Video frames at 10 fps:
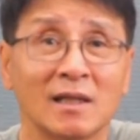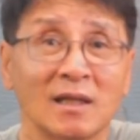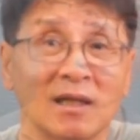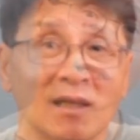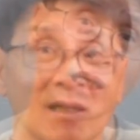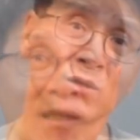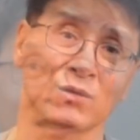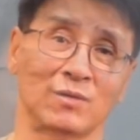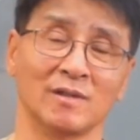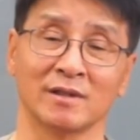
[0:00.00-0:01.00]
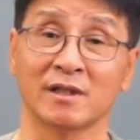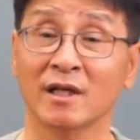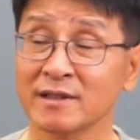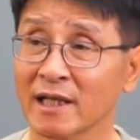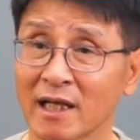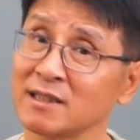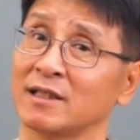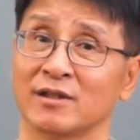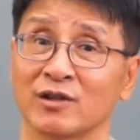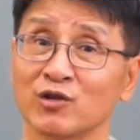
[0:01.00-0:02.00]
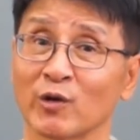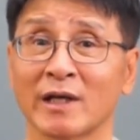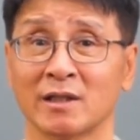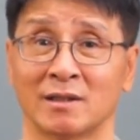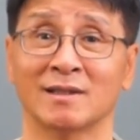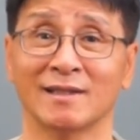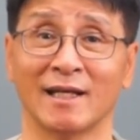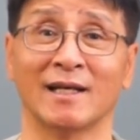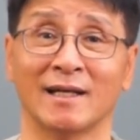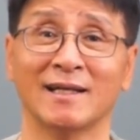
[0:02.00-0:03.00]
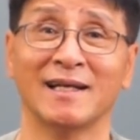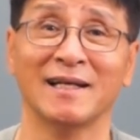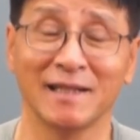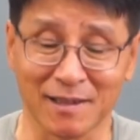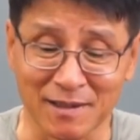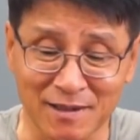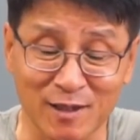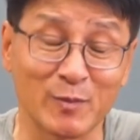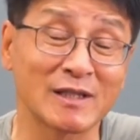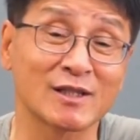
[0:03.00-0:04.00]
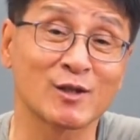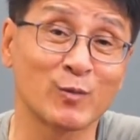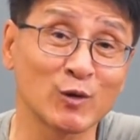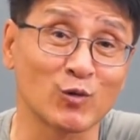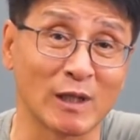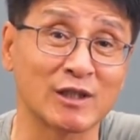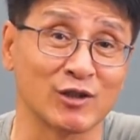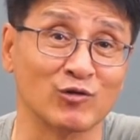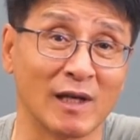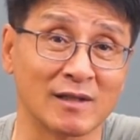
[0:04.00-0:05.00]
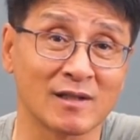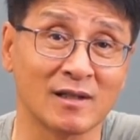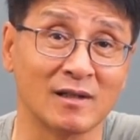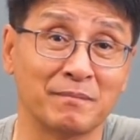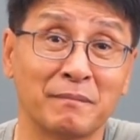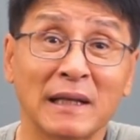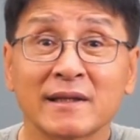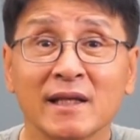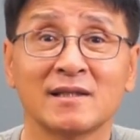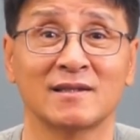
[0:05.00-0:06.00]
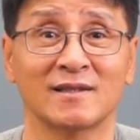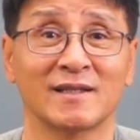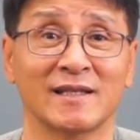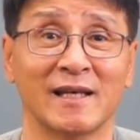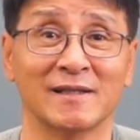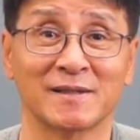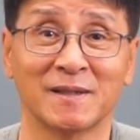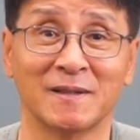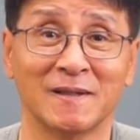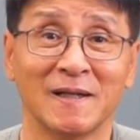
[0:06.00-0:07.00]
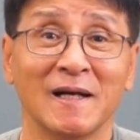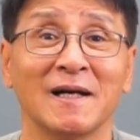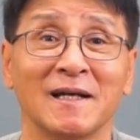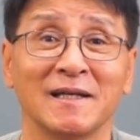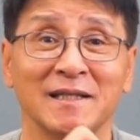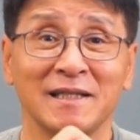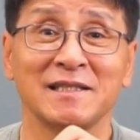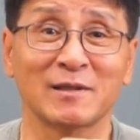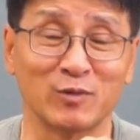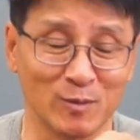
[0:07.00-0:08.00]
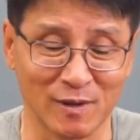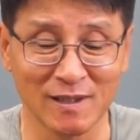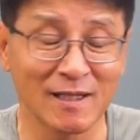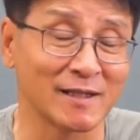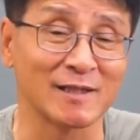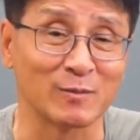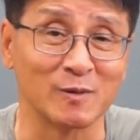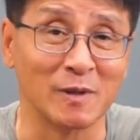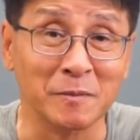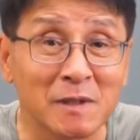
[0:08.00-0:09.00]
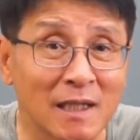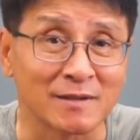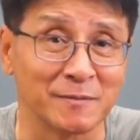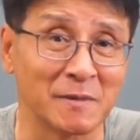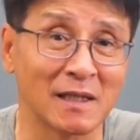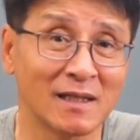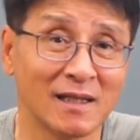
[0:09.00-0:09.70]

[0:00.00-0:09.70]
제 생각으로는 현재까지 현존하는 예, 그 어, GPS 스포츠 와치 중에서 배터리 성능에 의해서 이 제품을 능가하는 제품은 없는 것 같습니다.